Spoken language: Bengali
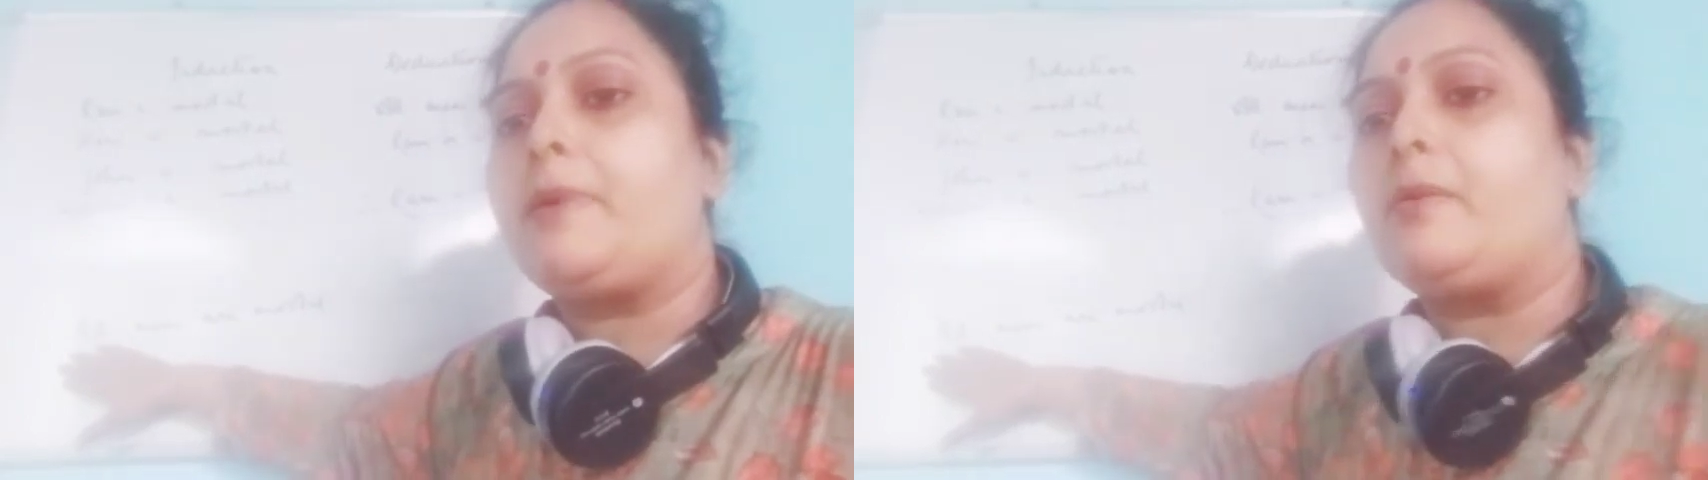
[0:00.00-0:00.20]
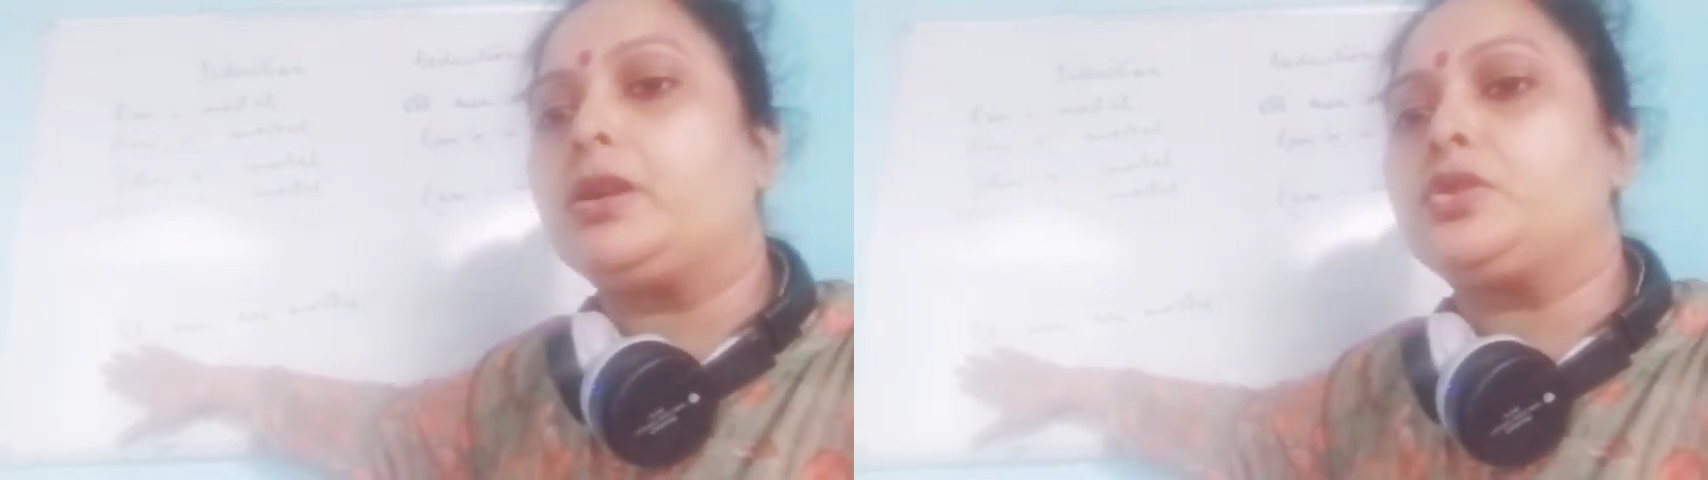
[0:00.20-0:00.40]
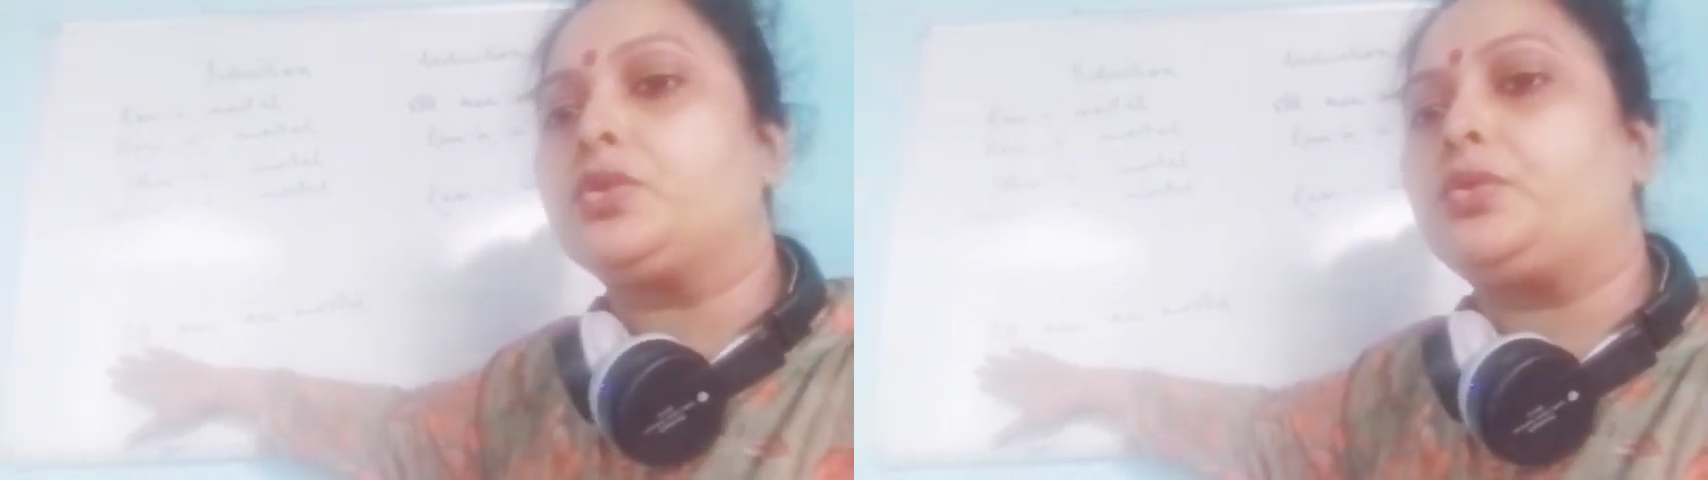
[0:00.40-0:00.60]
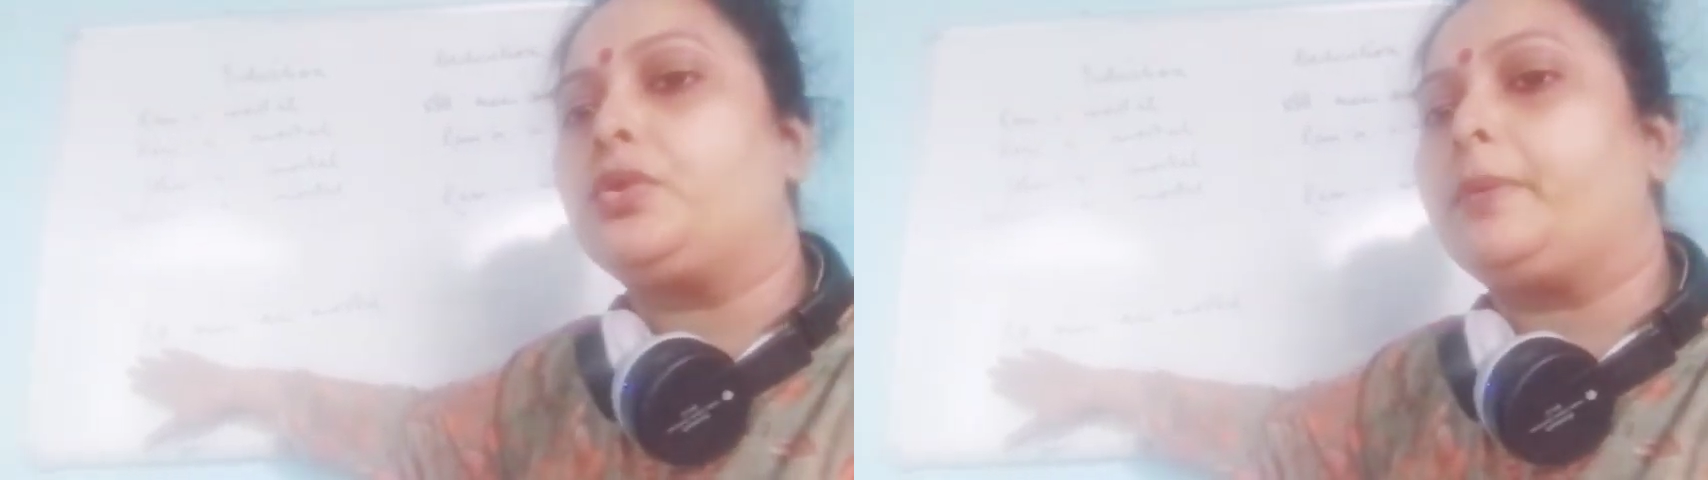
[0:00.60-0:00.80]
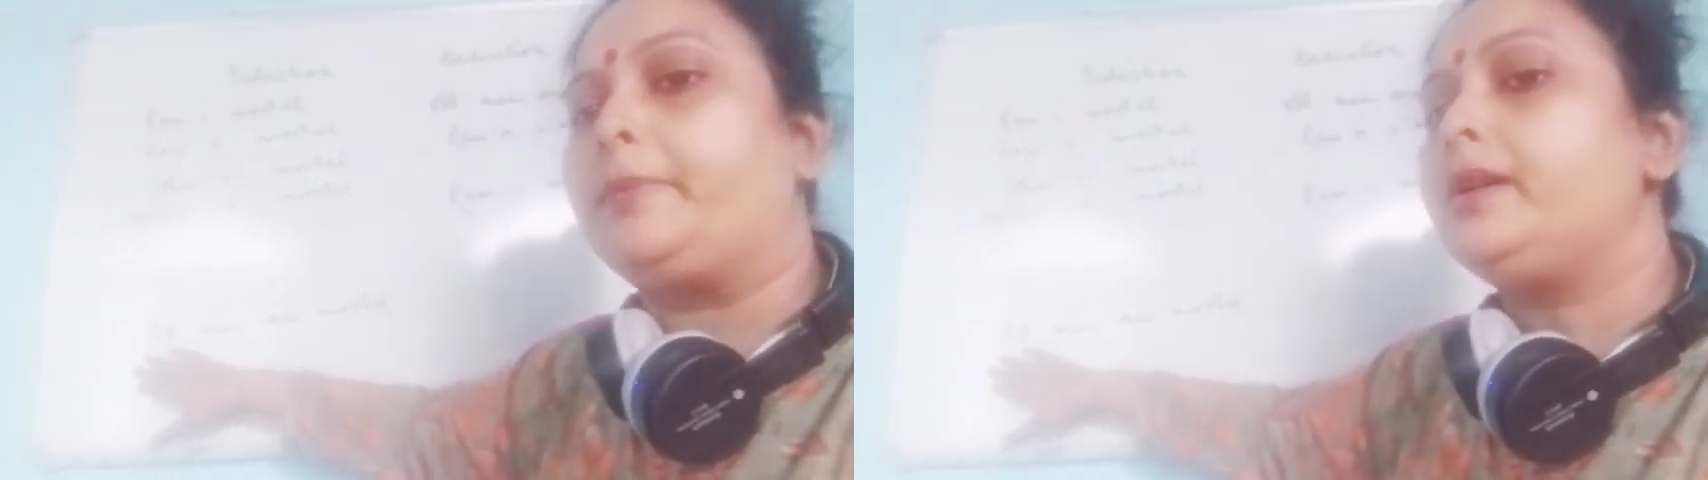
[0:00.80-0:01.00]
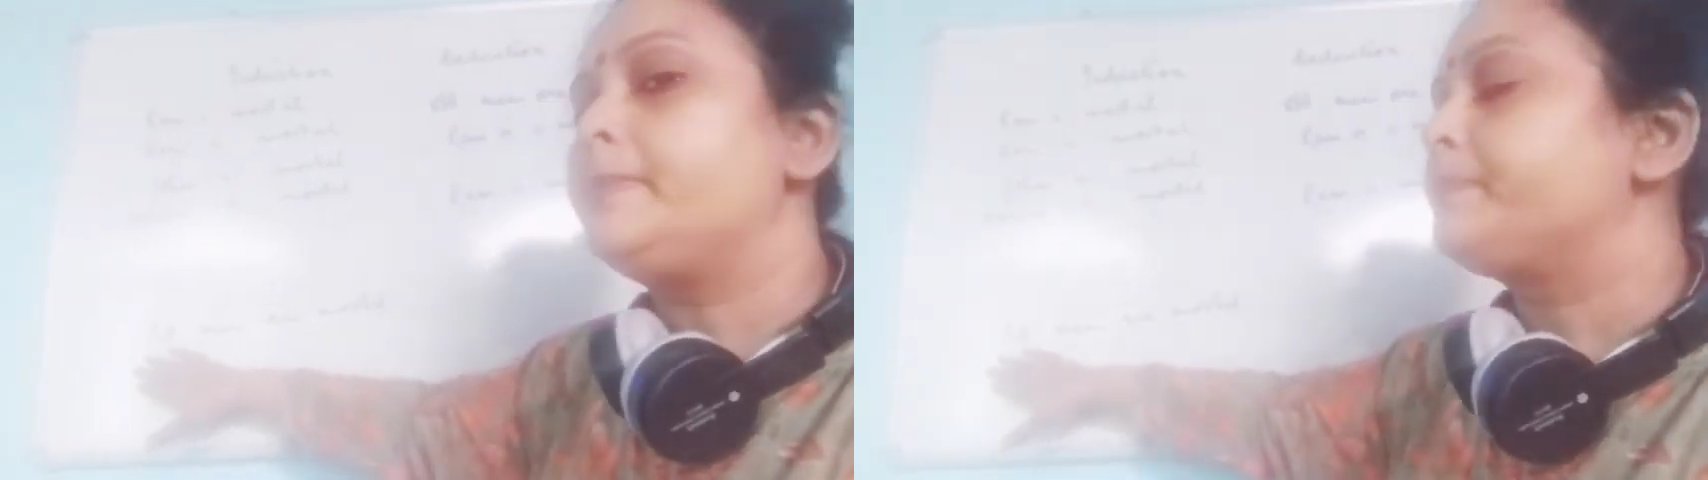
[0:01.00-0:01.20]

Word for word: পাওয়ার জন্য আমরা